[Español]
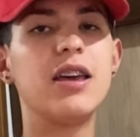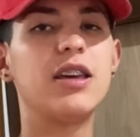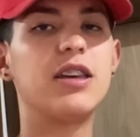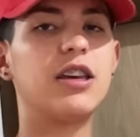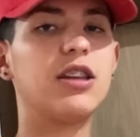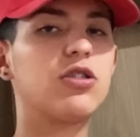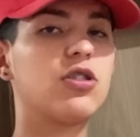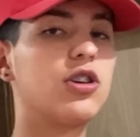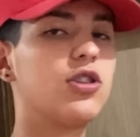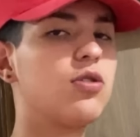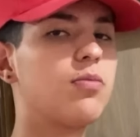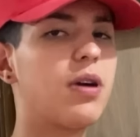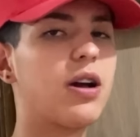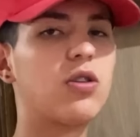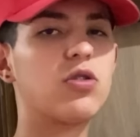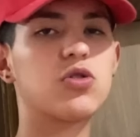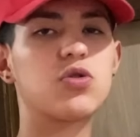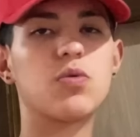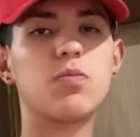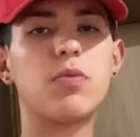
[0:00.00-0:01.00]
Y entonces no me
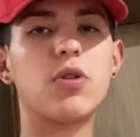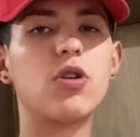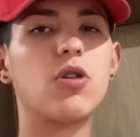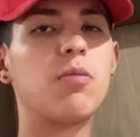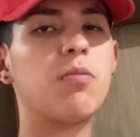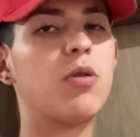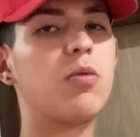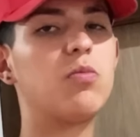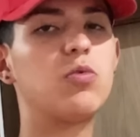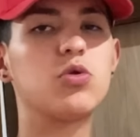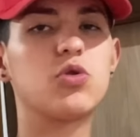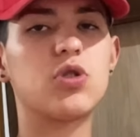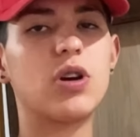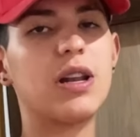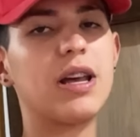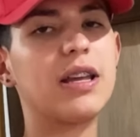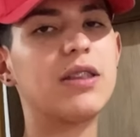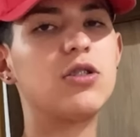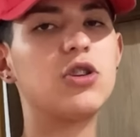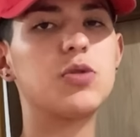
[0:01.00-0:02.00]
acostumbro como mucho a
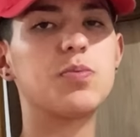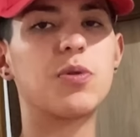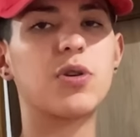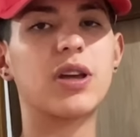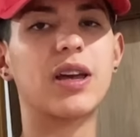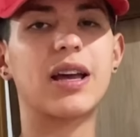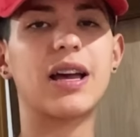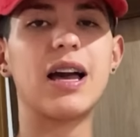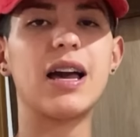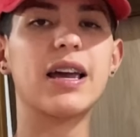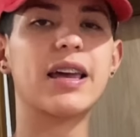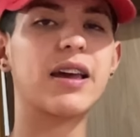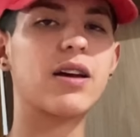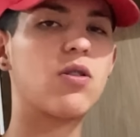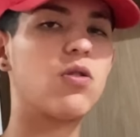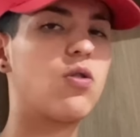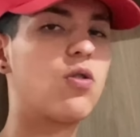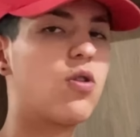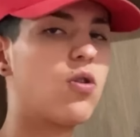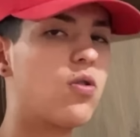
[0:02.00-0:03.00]
las dos porque cada que
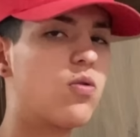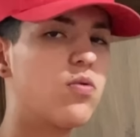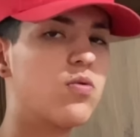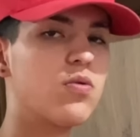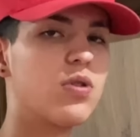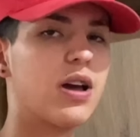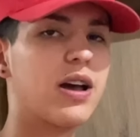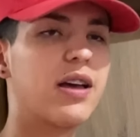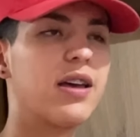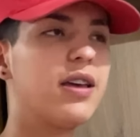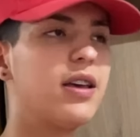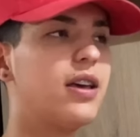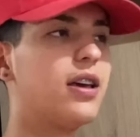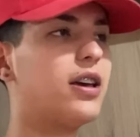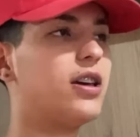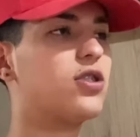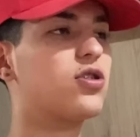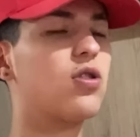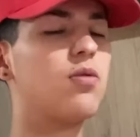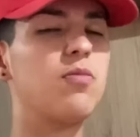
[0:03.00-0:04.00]
cojo una
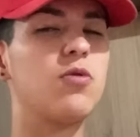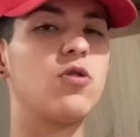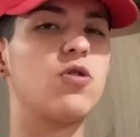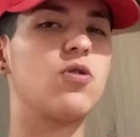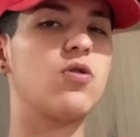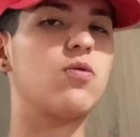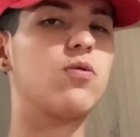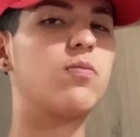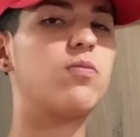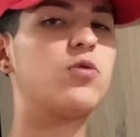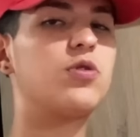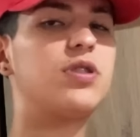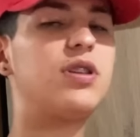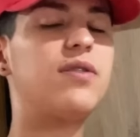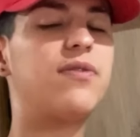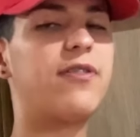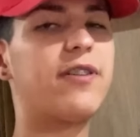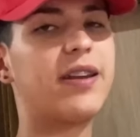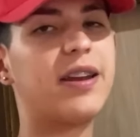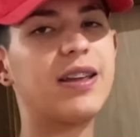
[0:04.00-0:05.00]
es como muy
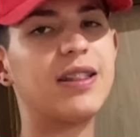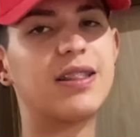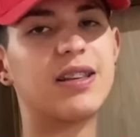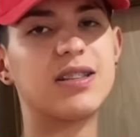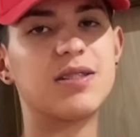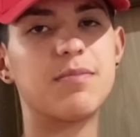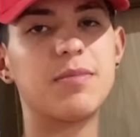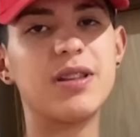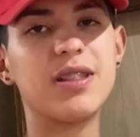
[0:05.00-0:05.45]
diferente, ¿sí me